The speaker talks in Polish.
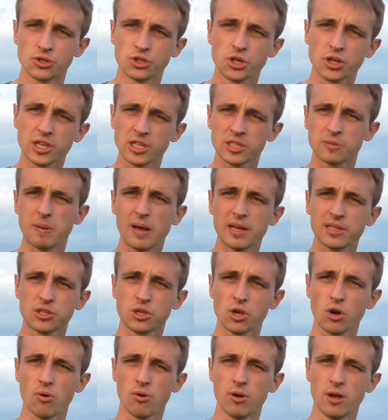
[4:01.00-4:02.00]
życie z
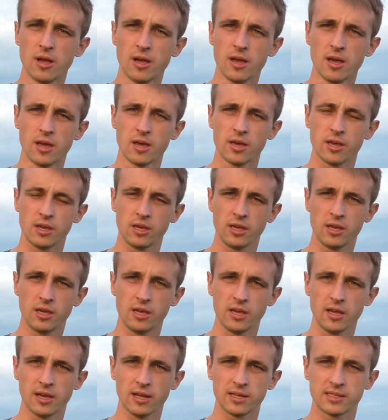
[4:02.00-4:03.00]
pasją
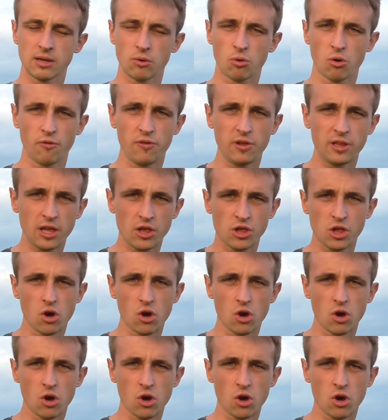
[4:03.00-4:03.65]
i całkowite